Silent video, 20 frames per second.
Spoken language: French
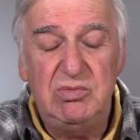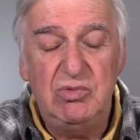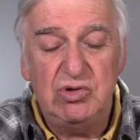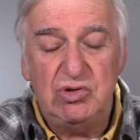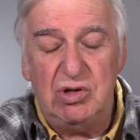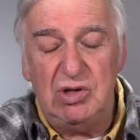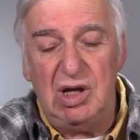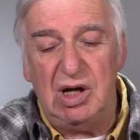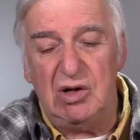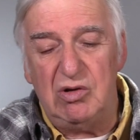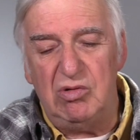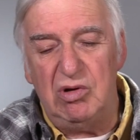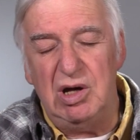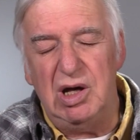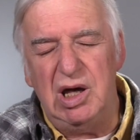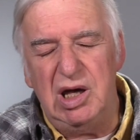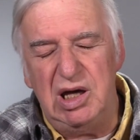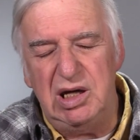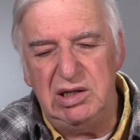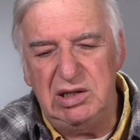Monsieur Lacroix,
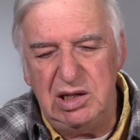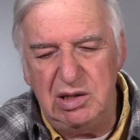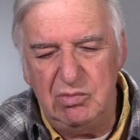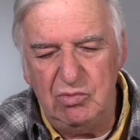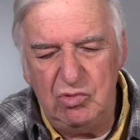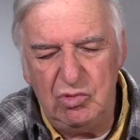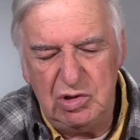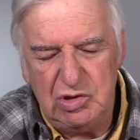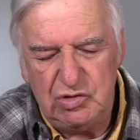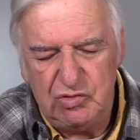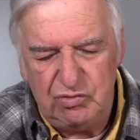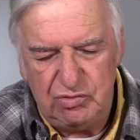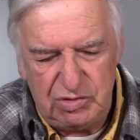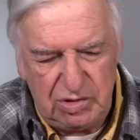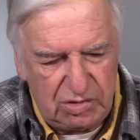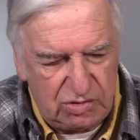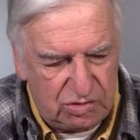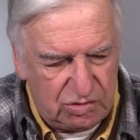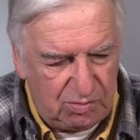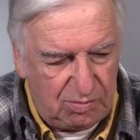aidez-moi, je vous
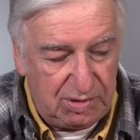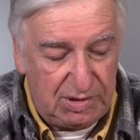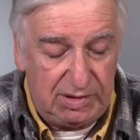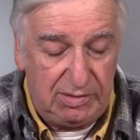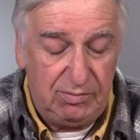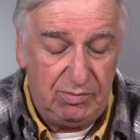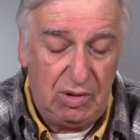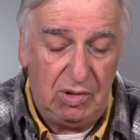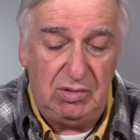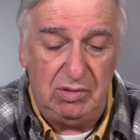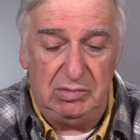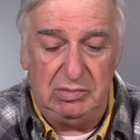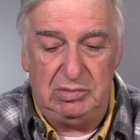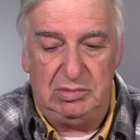en supplie. Bon.